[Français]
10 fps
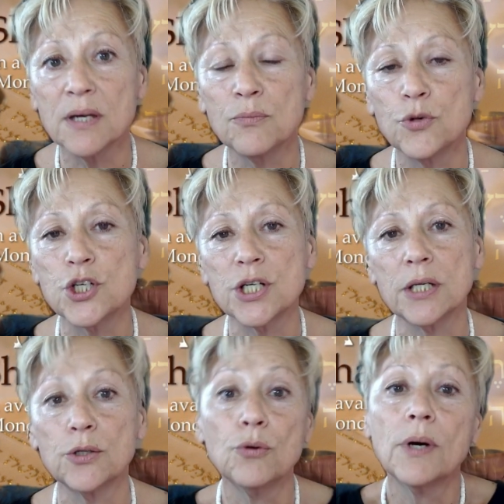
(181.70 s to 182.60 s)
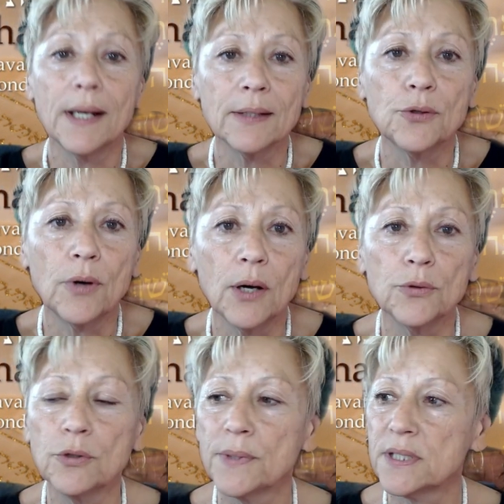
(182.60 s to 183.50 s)
Moshe, donc la Torah
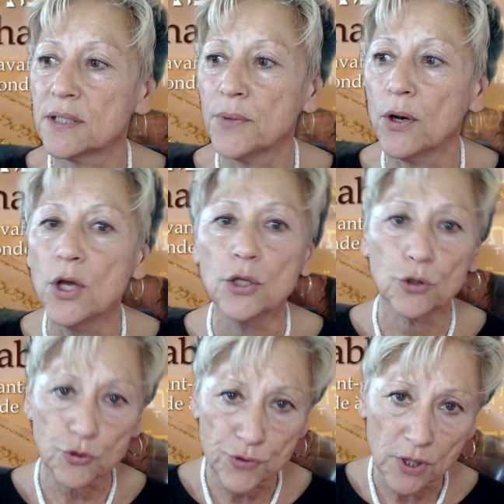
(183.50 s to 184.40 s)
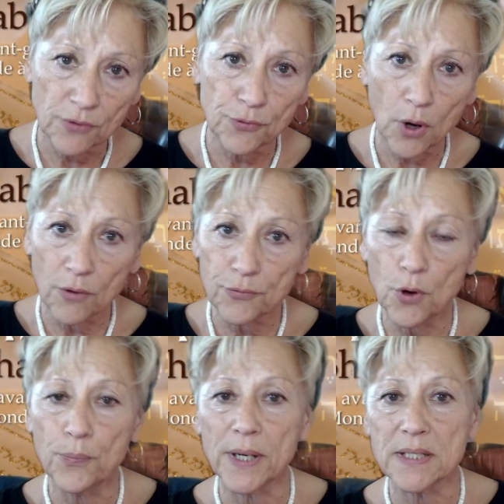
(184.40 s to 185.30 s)
automatiquement. Donc je vous renvoie
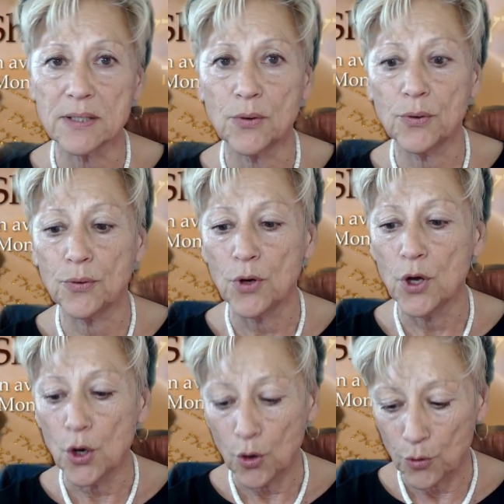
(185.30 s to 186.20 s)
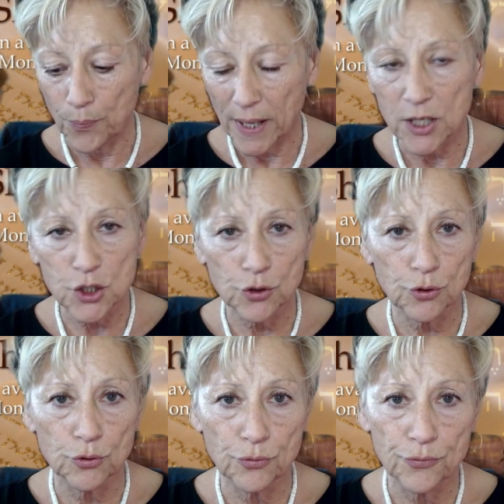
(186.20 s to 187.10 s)
au, aux parachutes
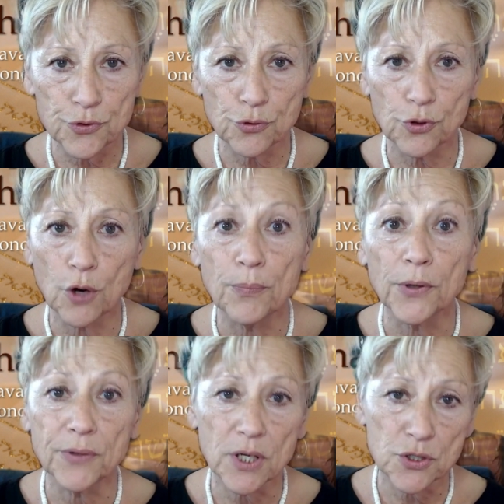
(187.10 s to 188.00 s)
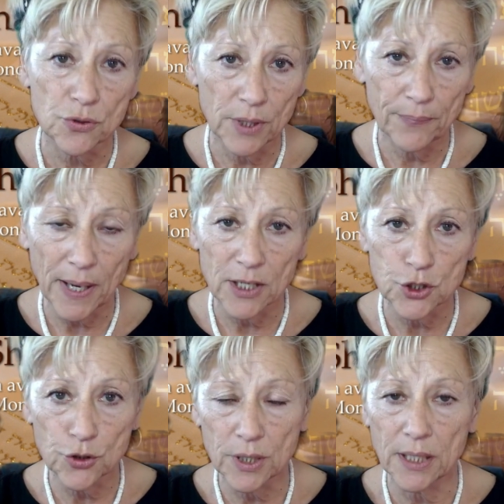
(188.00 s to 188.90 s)
que nous faisons, commentaires sur les
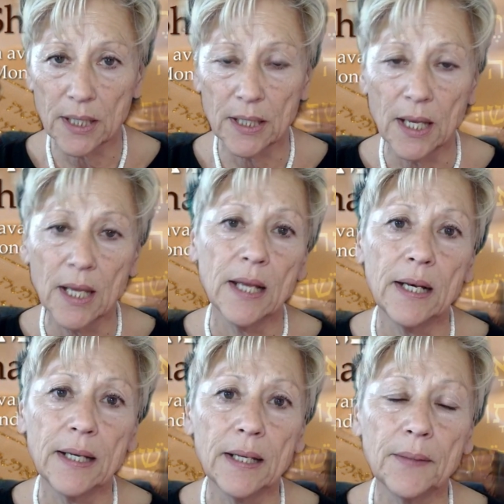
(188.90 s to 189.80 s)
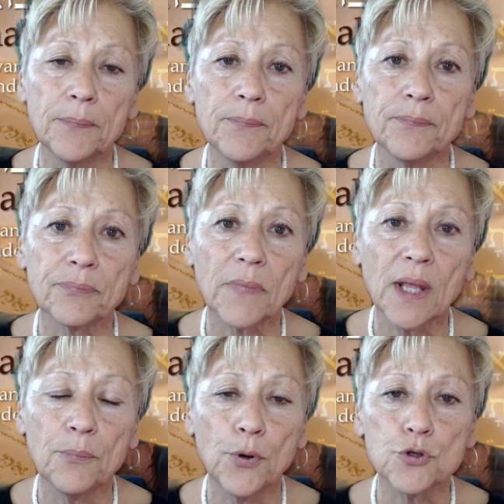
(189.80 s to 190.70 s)
parachutes, les, les
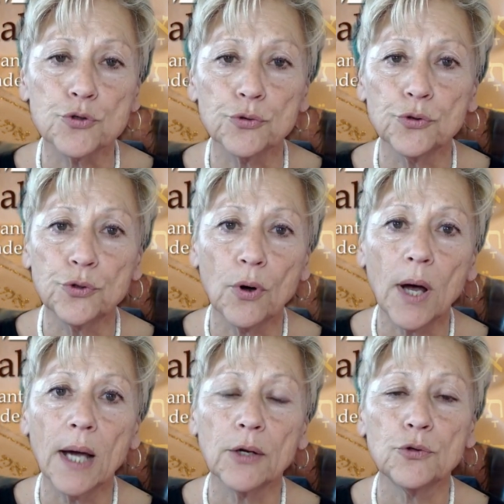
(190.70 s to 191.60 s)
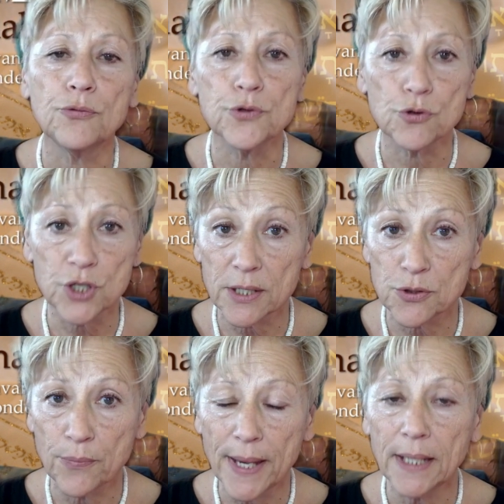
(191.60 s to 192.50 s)
portions de Torah que nous faisons chaque
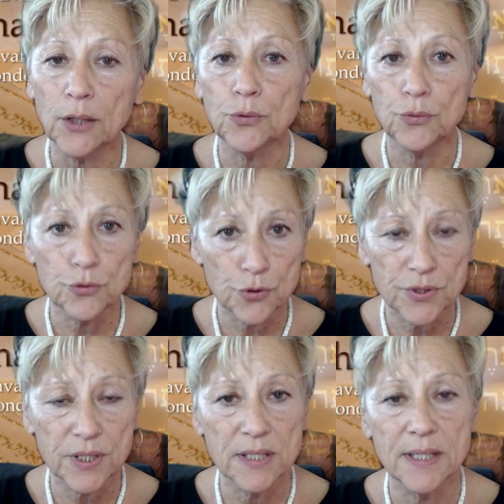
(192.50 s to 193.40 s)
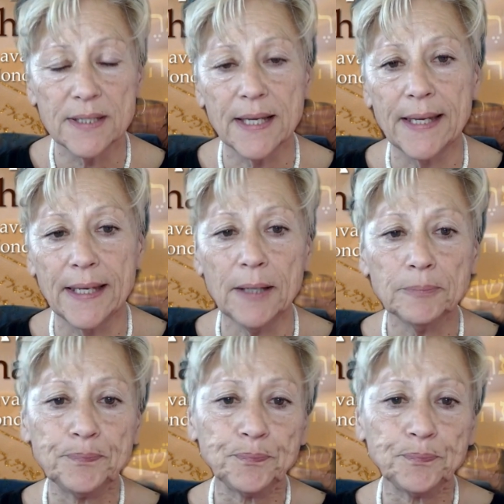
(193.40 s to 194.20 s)
semaine, où ceci est détaillé.